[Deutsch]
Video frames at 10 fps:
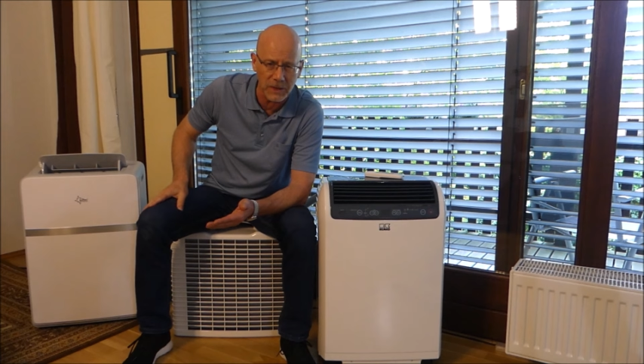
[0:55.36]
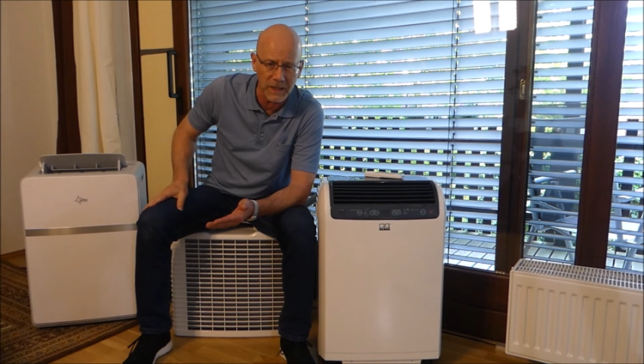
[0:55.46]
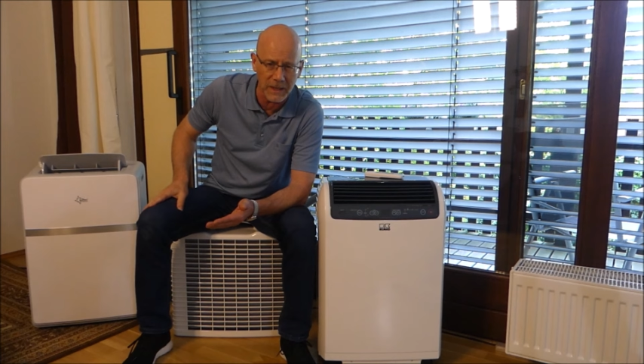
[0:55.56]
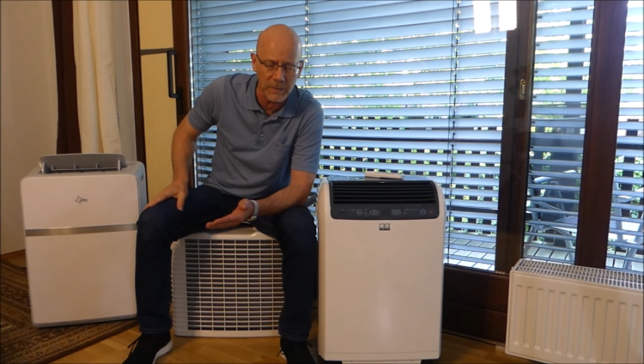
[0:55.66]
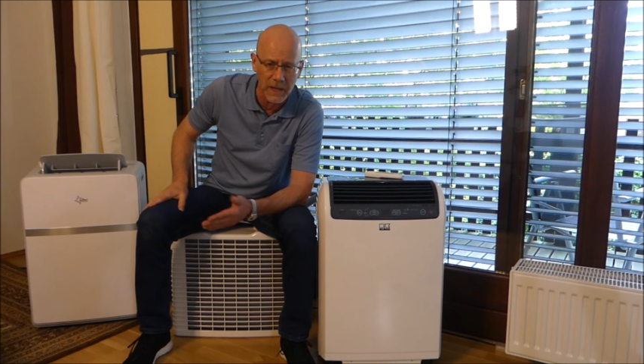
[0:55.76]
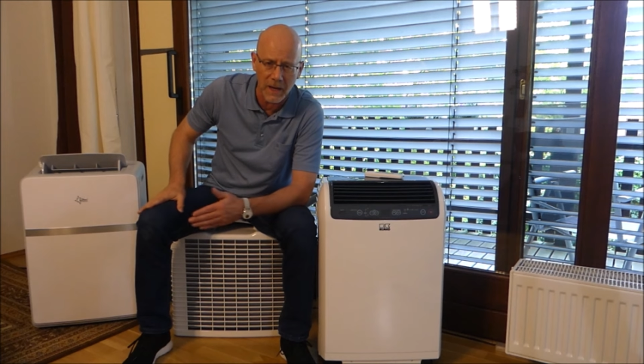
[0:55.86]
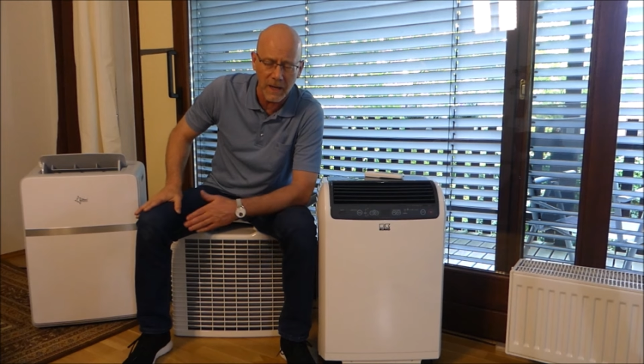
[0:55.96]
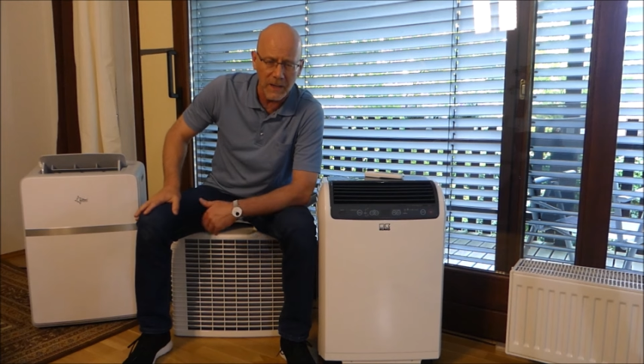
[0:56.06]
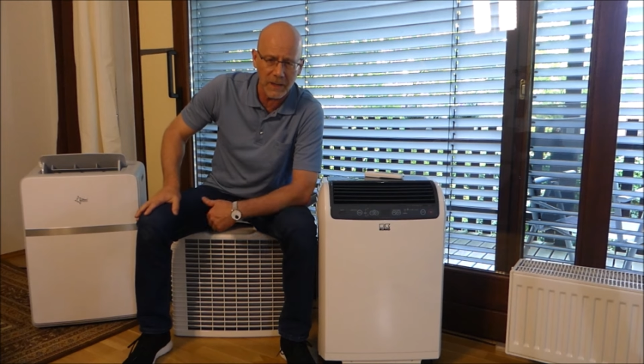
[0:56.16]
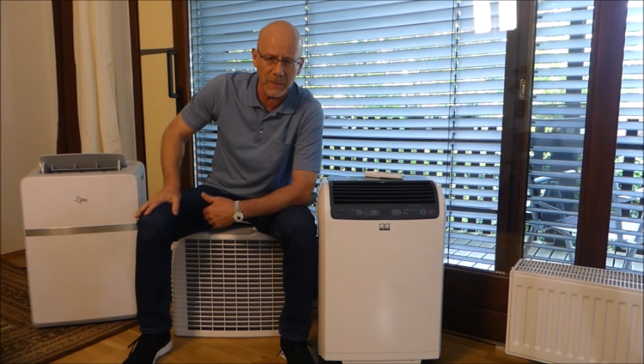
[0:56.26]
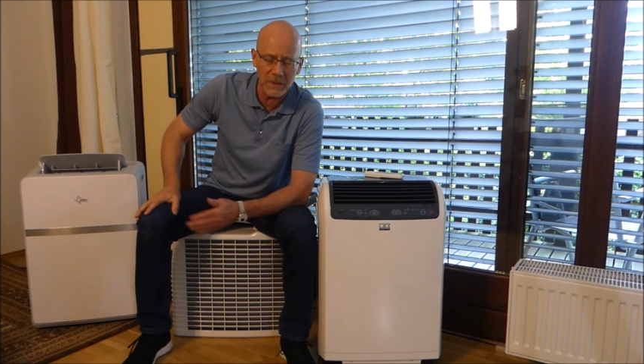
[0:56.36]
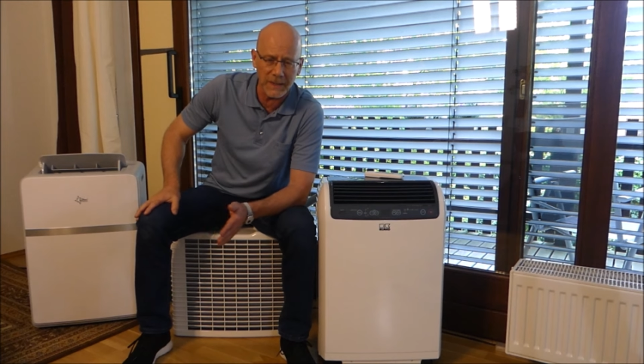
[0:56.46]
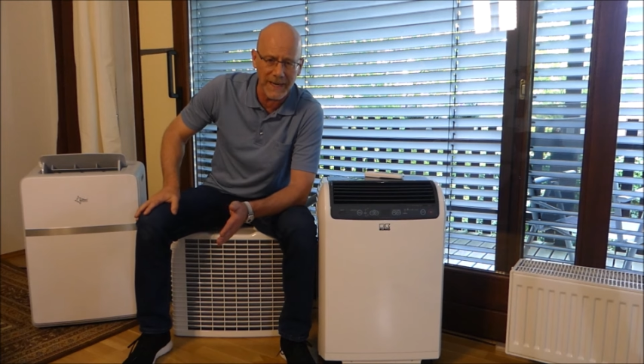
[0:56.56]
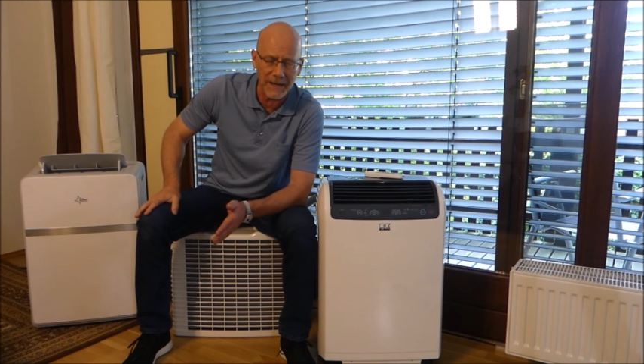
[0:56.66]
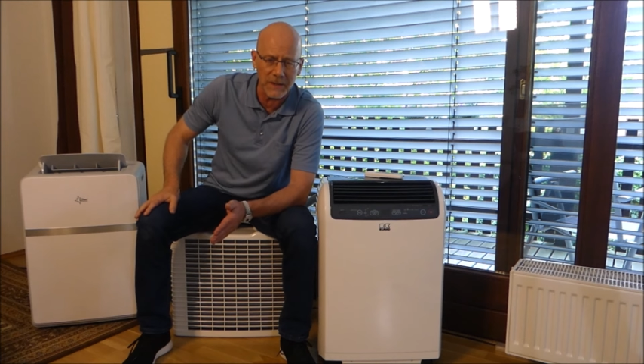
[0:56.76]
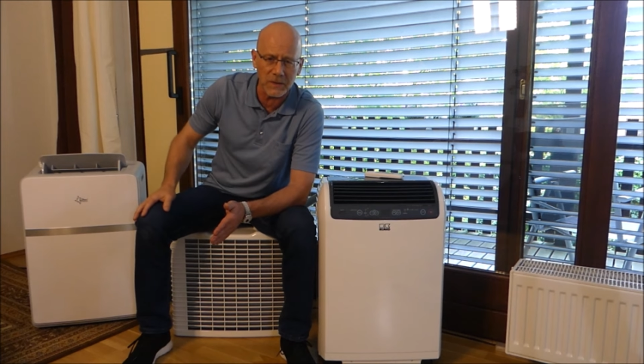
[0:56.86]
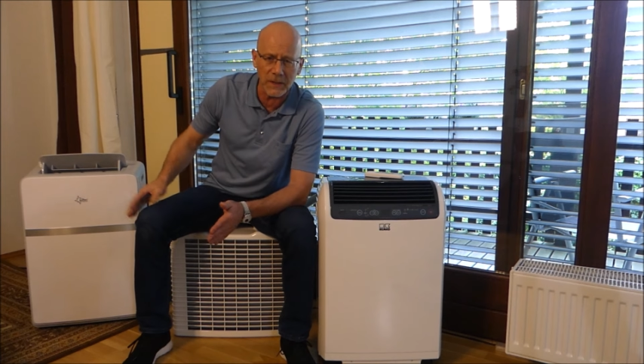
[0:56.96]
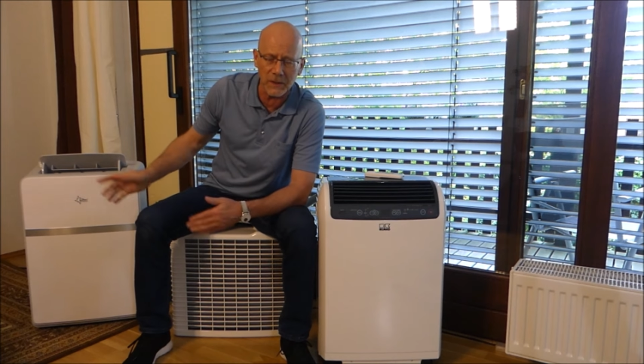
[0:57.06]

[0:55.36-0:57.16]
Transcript: stehen im Jahr. Da passiert gar nichts dran,